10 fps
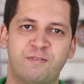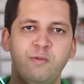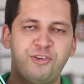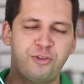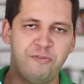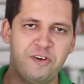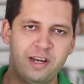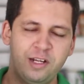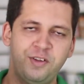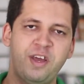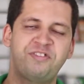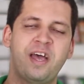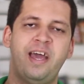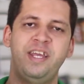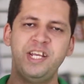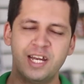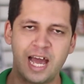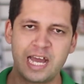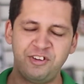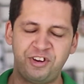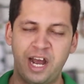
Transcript: Eu estou falando dessa Ring Light